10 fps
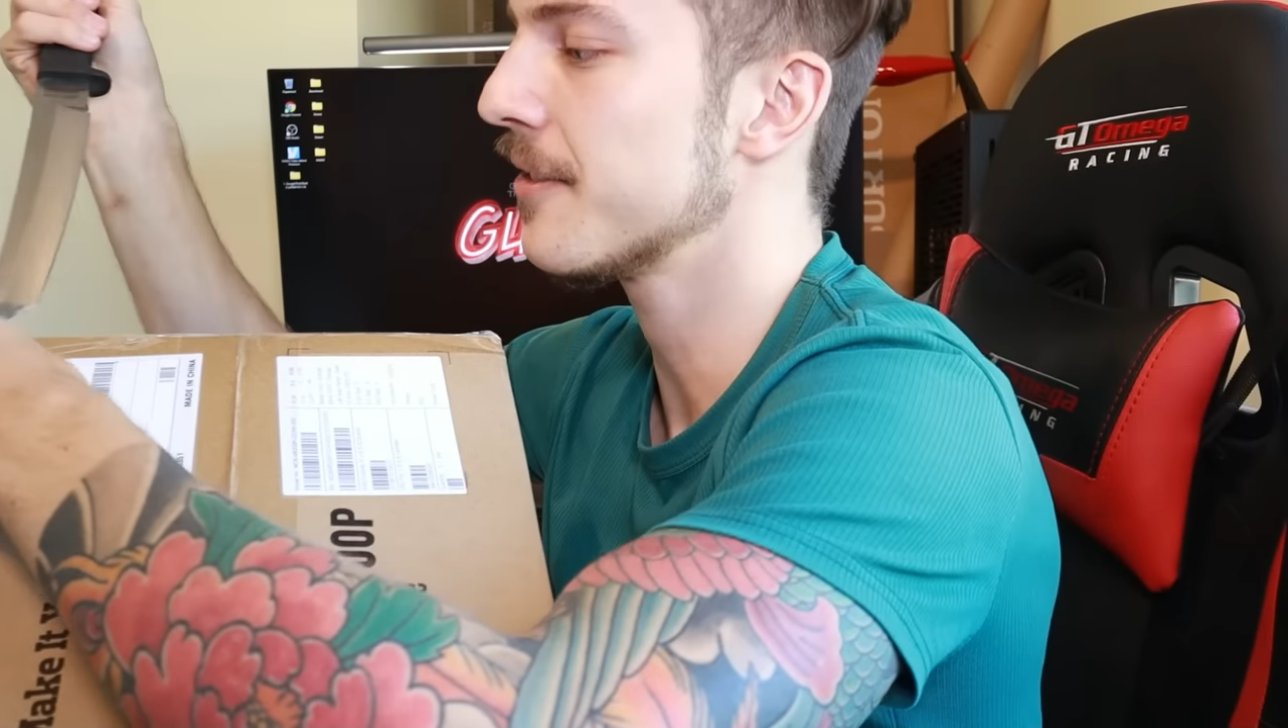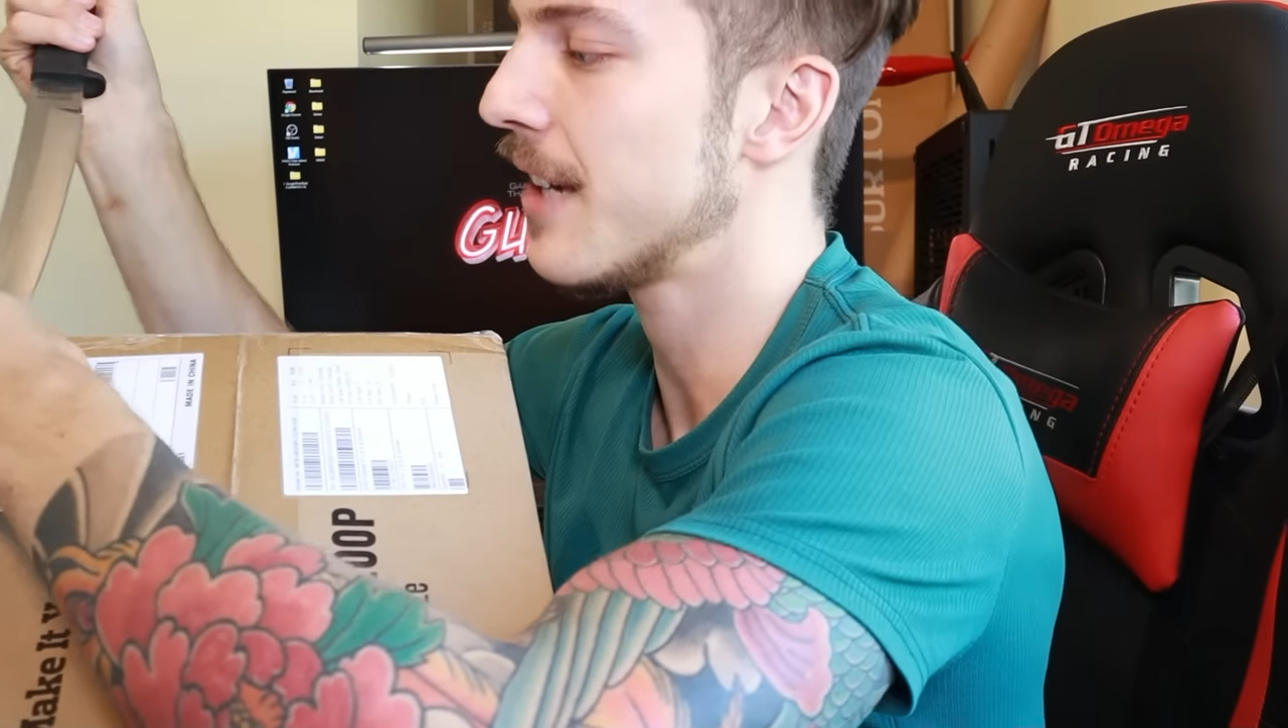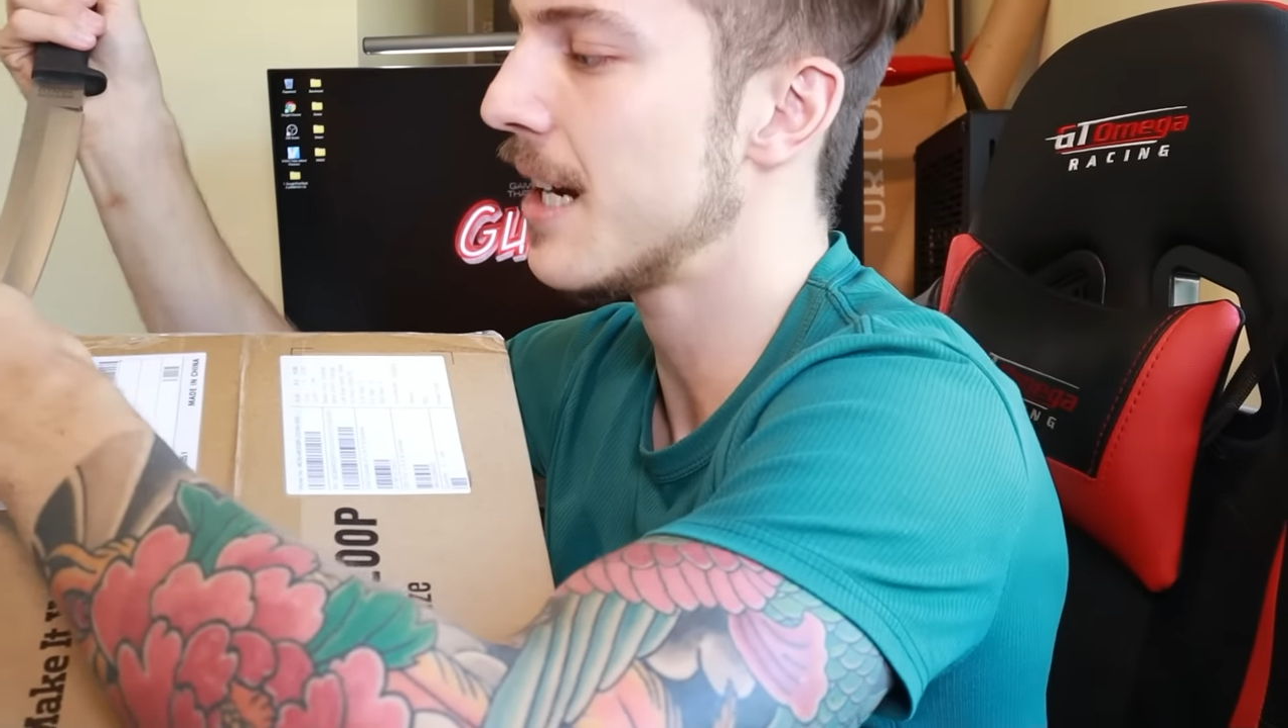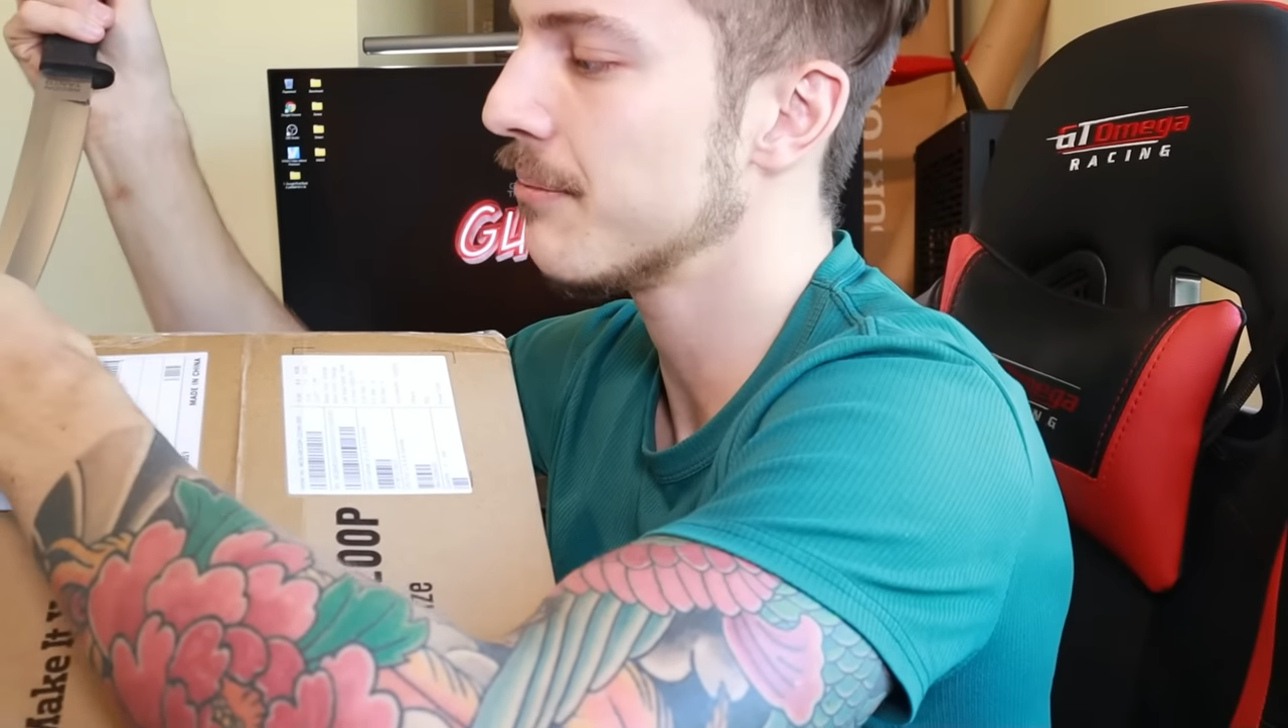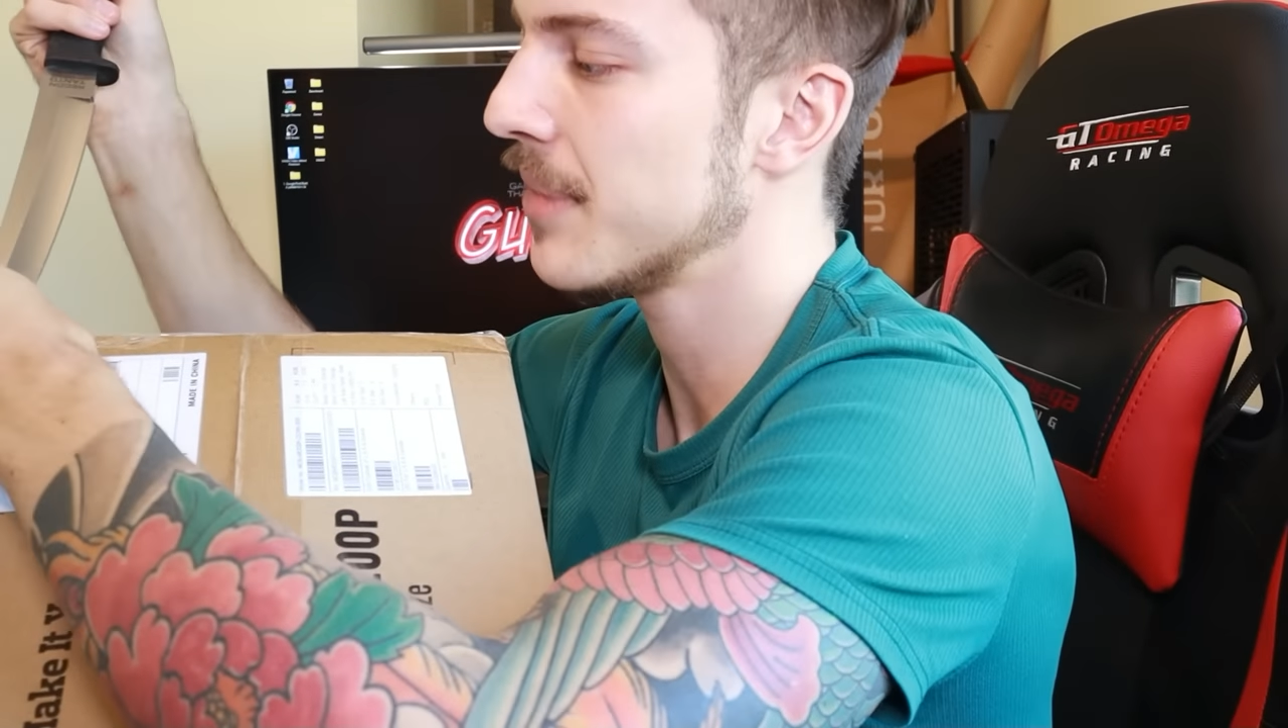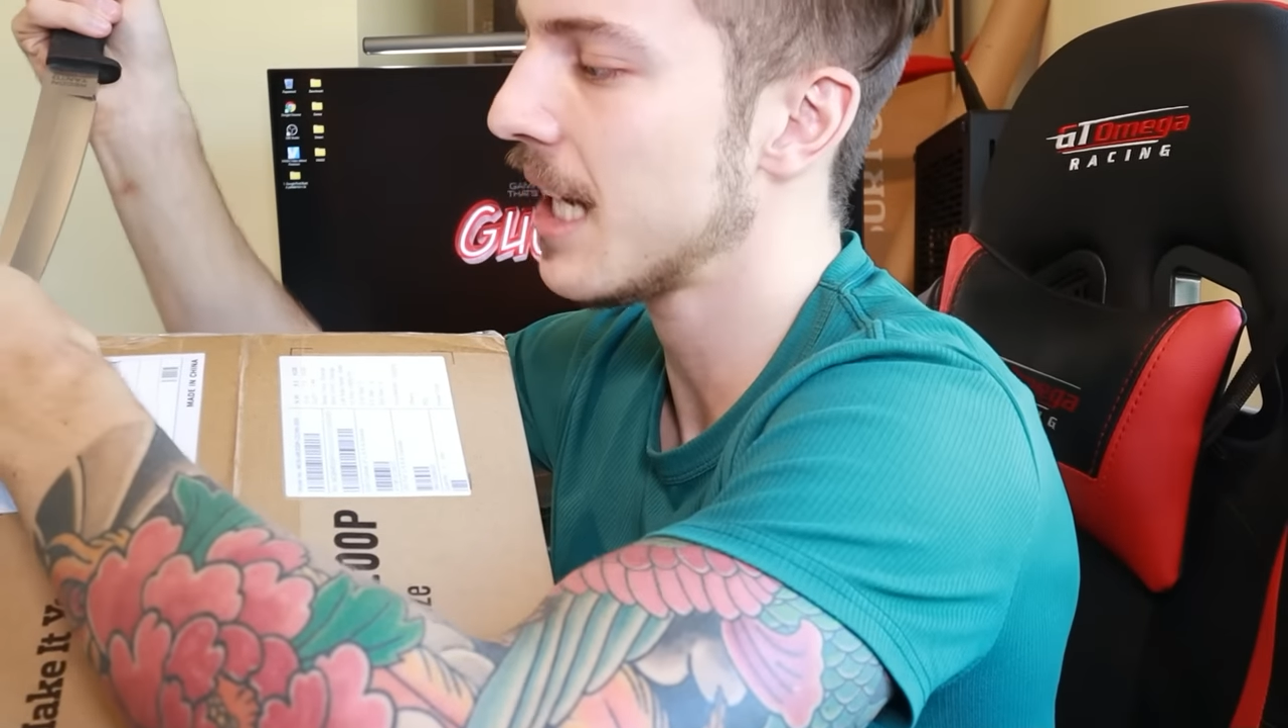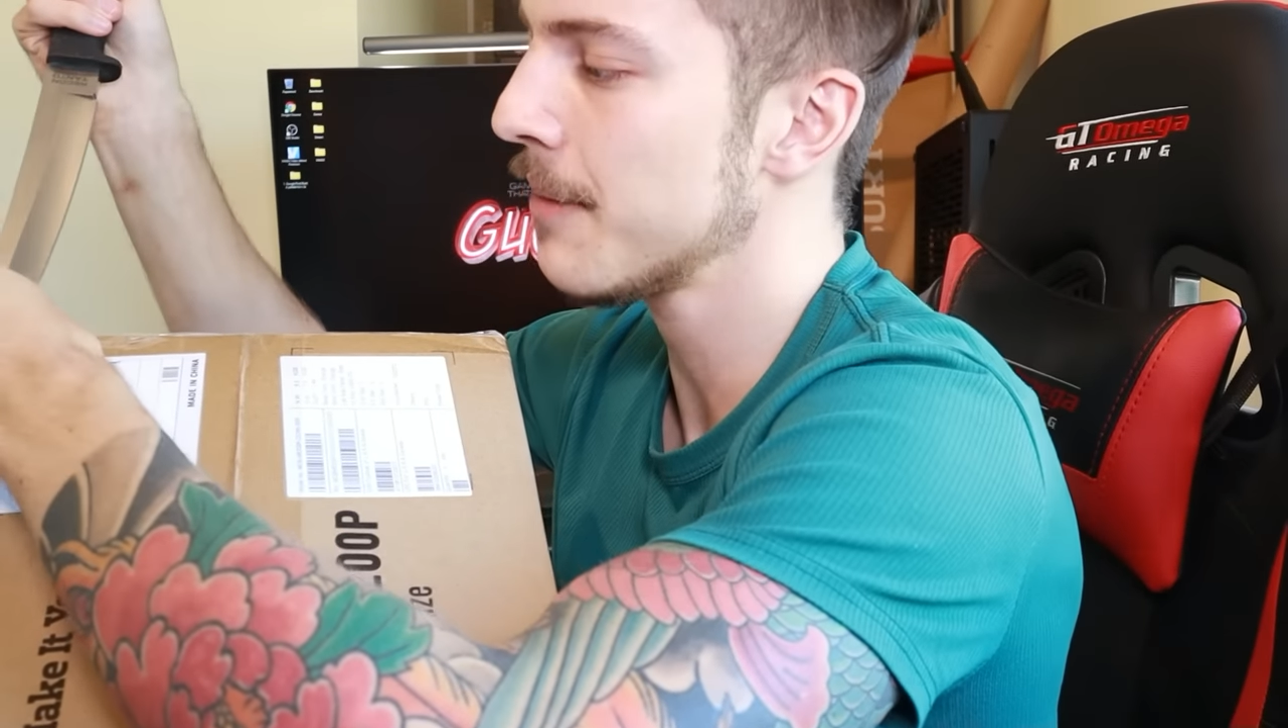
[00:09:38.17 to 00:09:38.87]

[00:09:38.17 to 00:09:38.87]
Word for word: Farben mit